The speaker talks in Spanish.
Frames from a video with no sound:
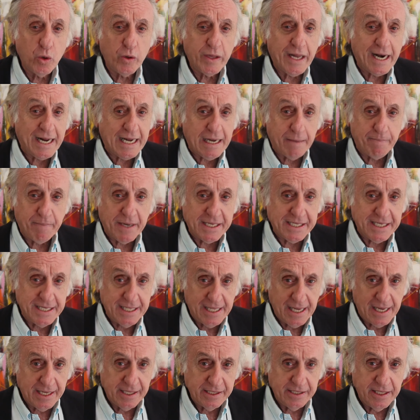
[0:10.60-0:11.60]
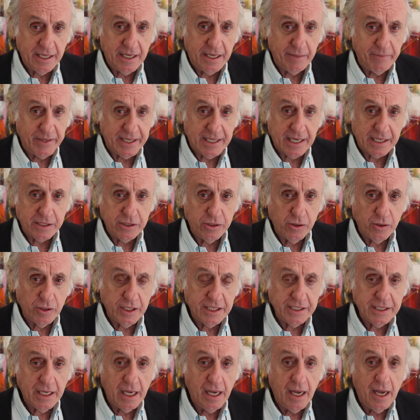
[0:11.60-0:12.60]
de nuestras capacidades y
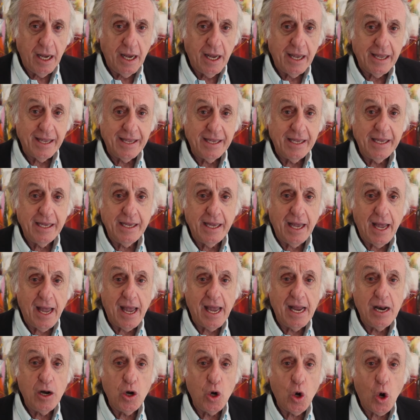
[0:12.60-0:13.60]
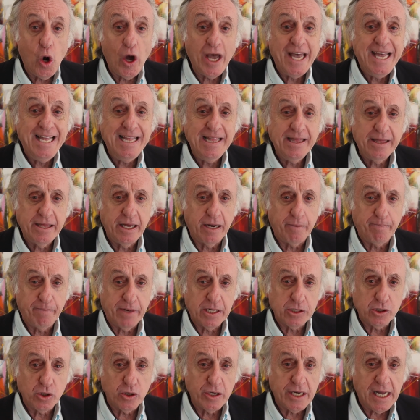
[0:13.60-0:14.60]
limitaciones, y en lo
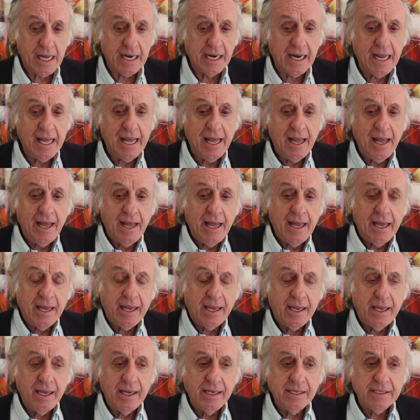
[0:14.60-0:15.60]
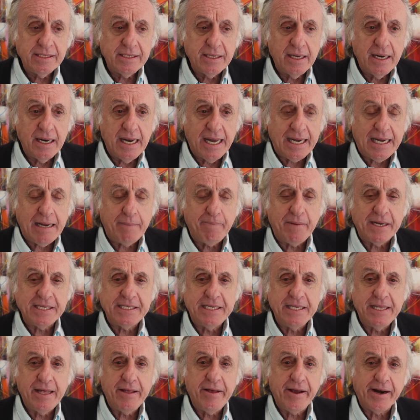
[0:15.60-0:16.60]
interpersonal, que es la
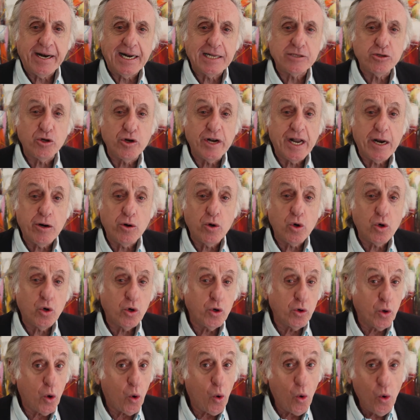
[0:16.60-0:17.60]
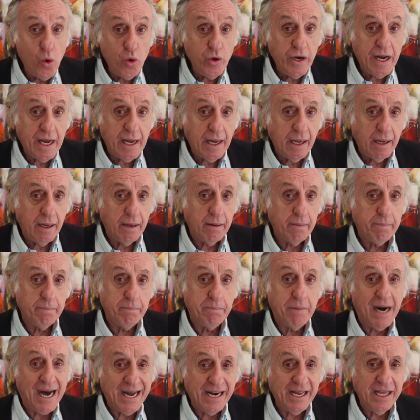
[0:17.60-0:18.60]
capacidad de relacionarnos con una,
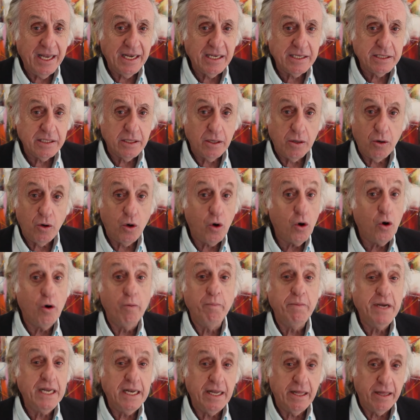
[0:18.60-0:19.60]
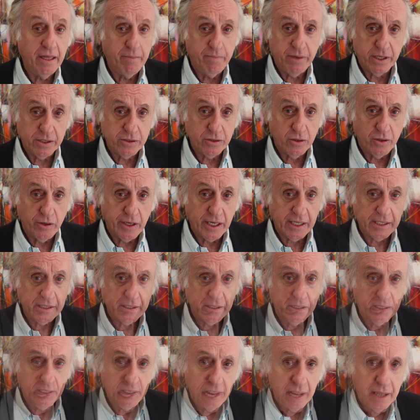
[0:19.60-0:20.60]
varias o miles de
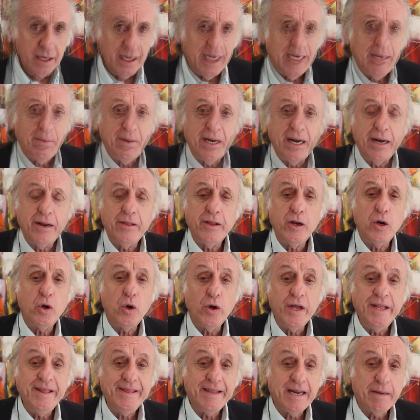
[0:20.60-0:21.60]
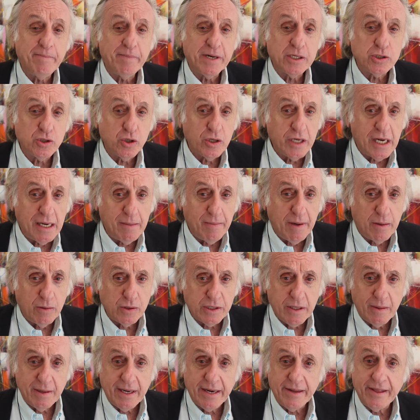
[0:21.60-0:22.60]
personas. Al hablar de lo intrapersonal
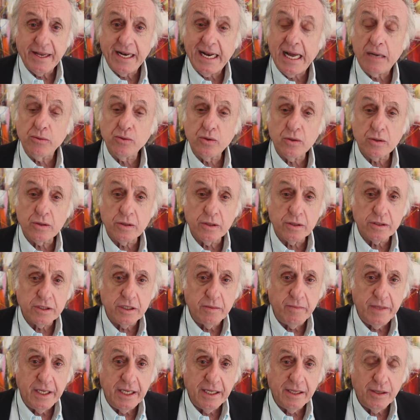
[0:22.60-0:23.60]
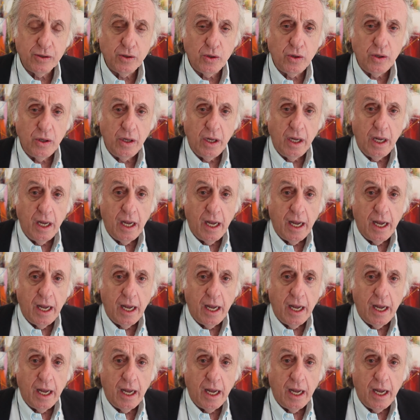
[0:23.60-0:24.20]
vamos a hablar del autoconocimiento,